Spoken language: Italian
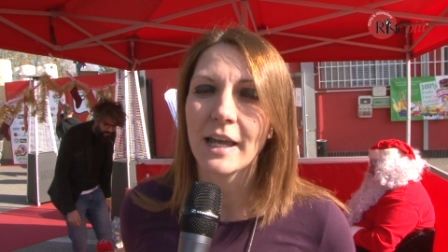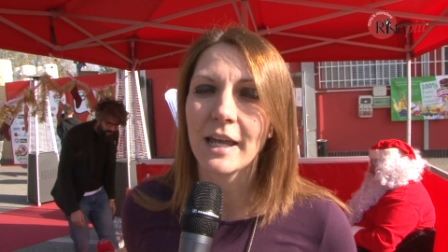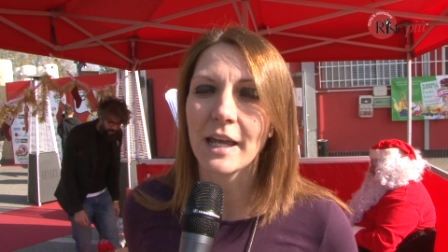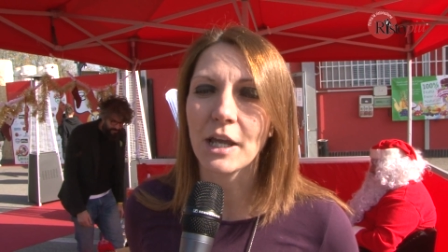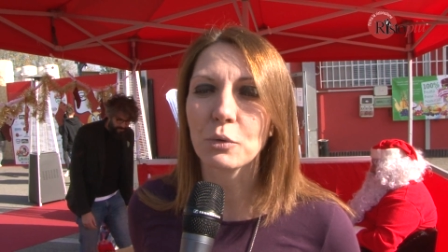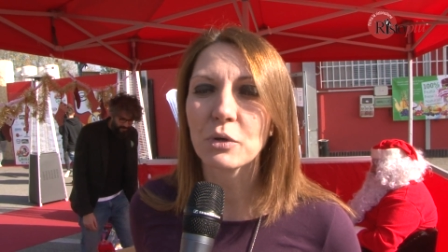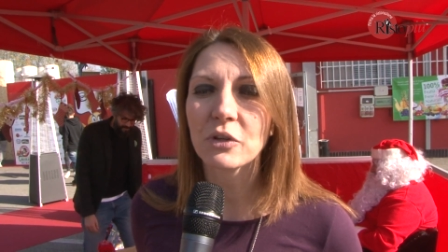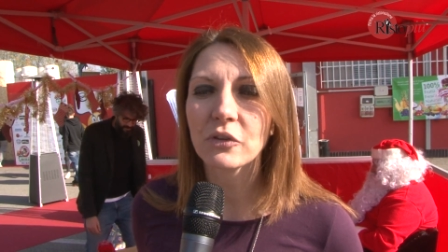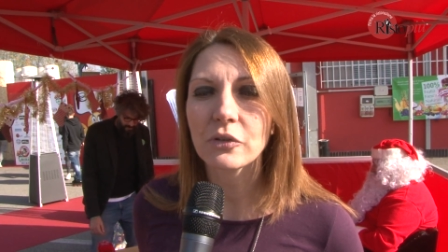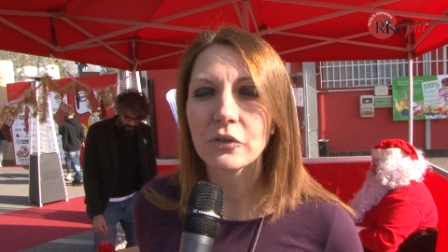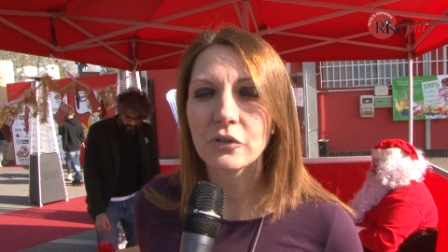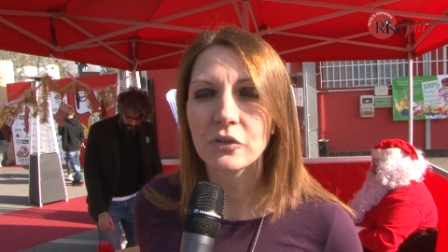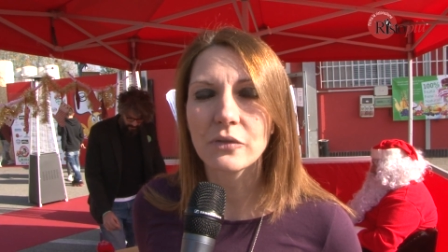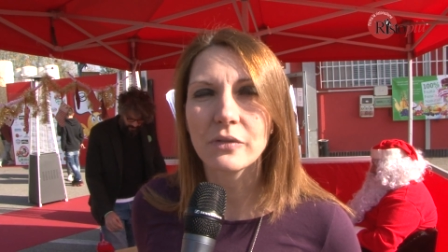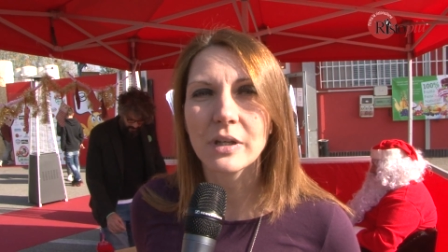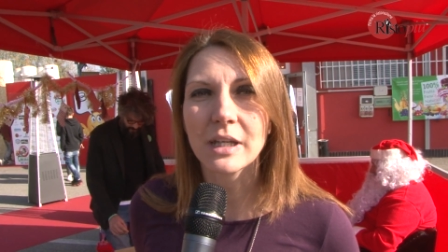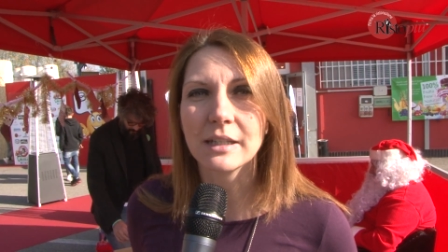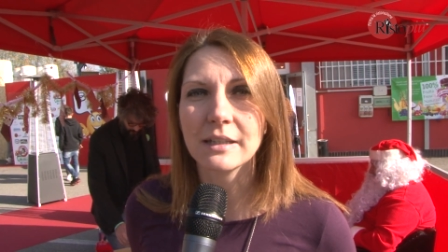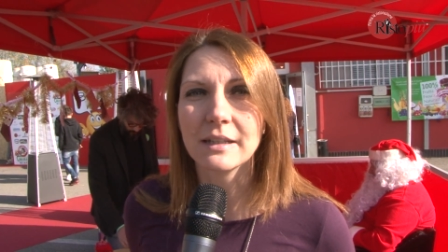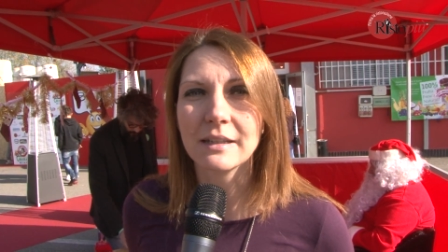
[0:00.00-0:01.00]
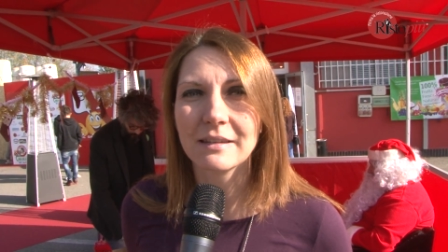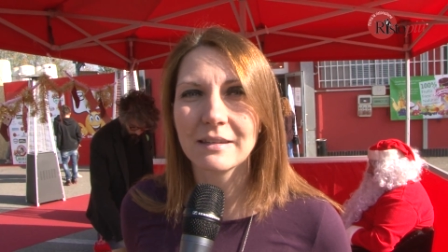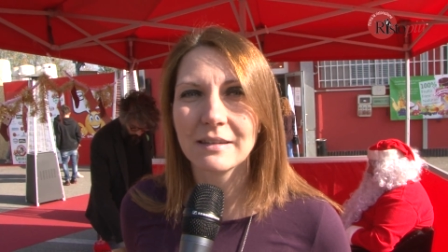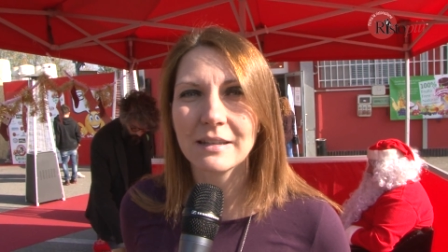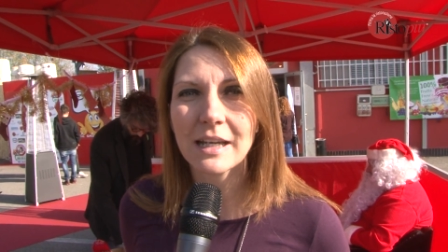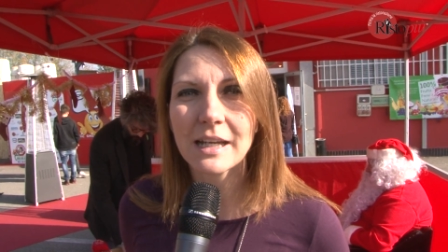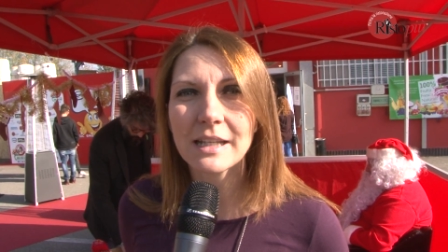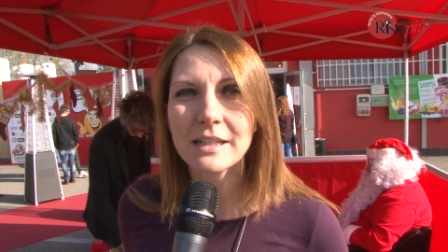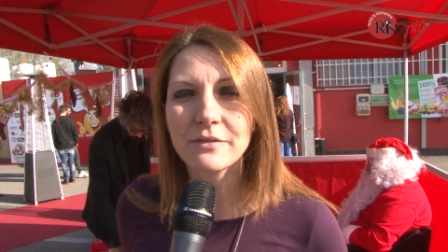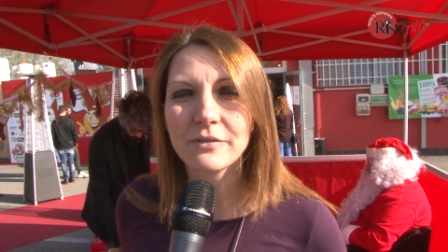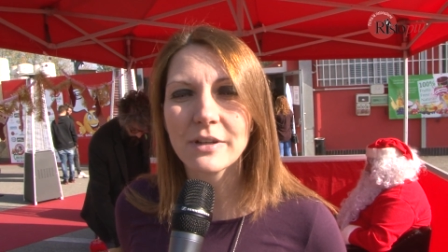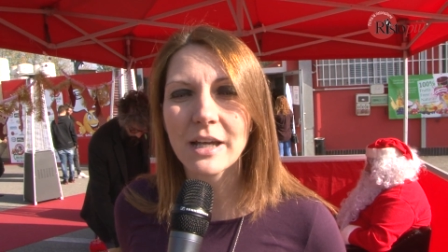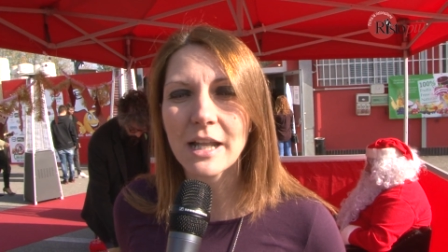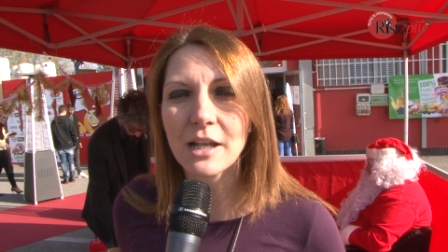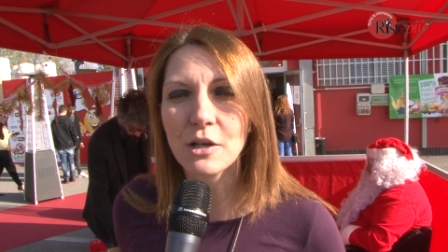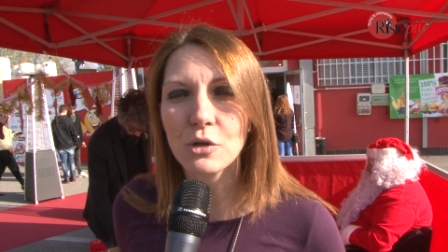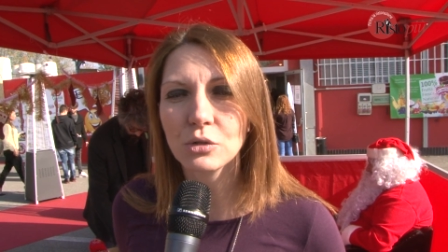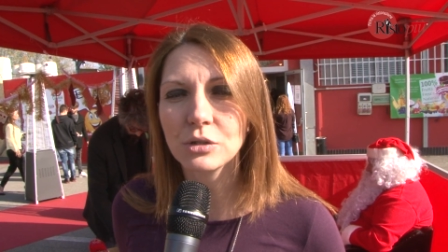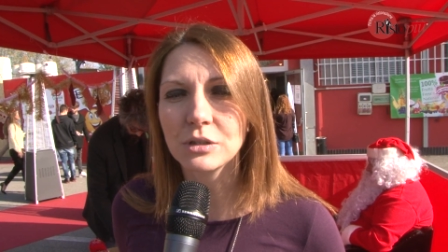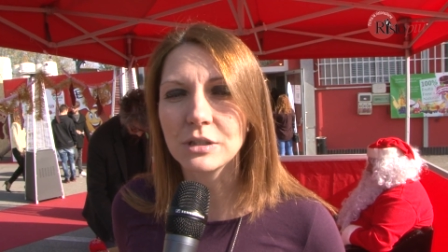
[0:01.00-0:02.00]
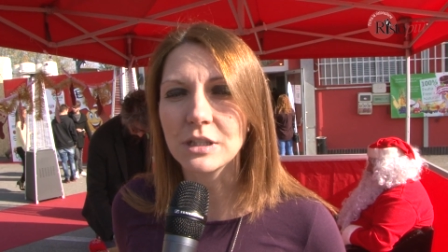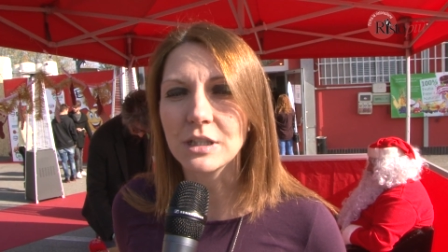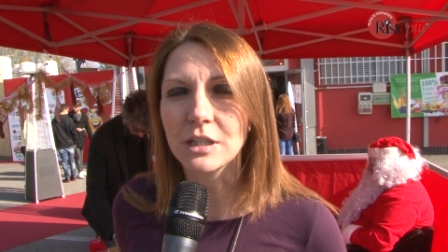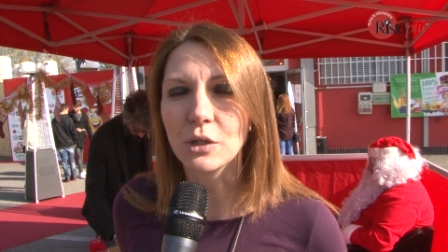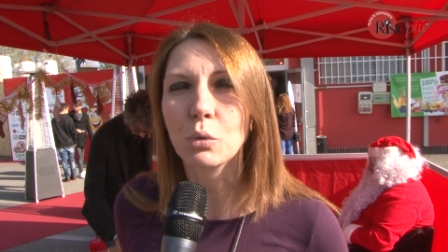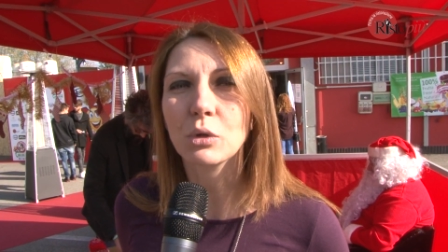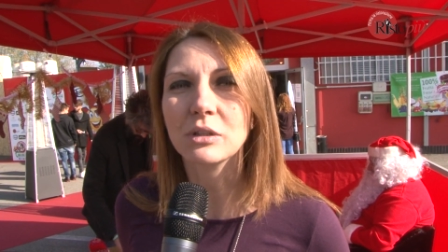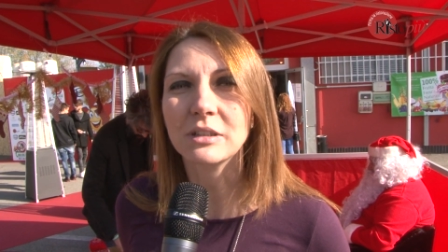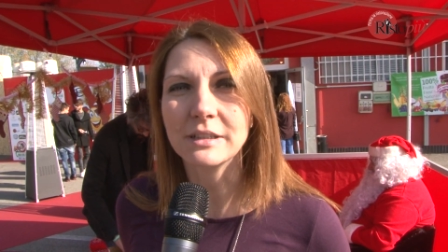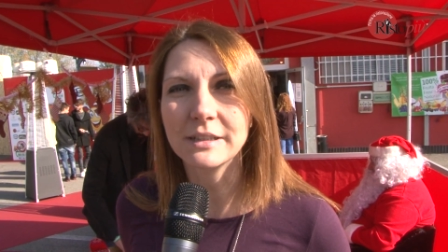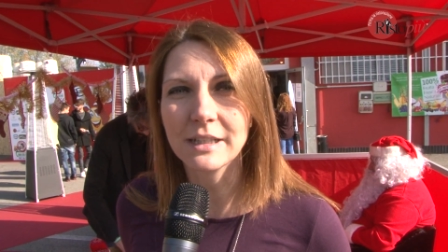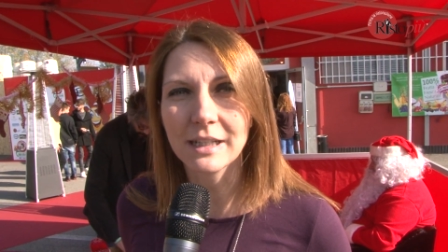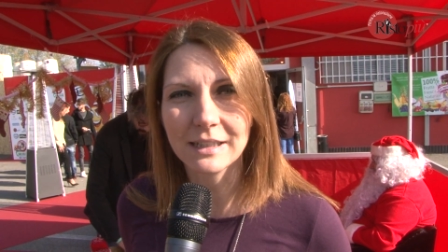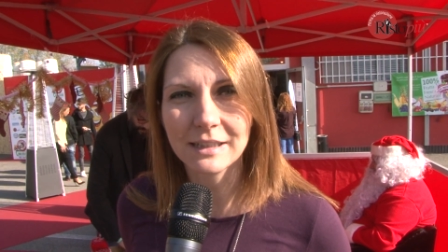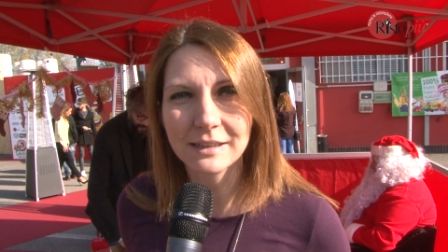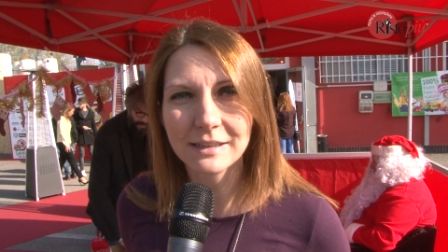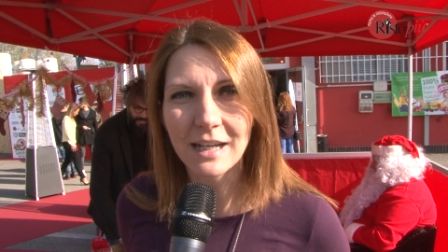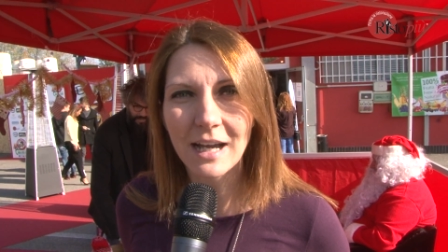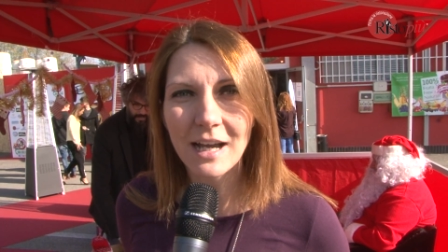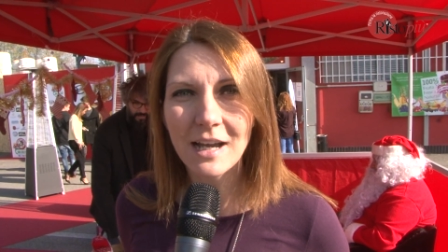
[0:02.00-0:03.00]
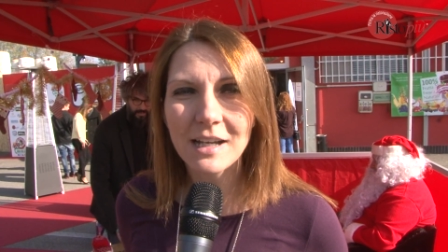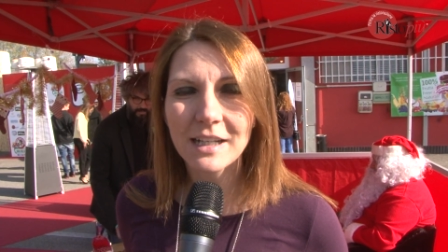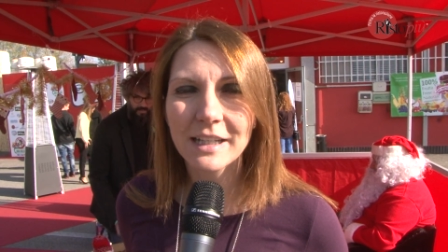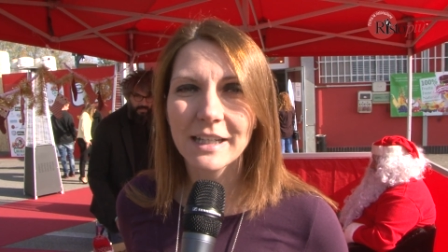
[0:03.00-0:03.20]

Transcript: e questo si vede sia a livello di quotidianità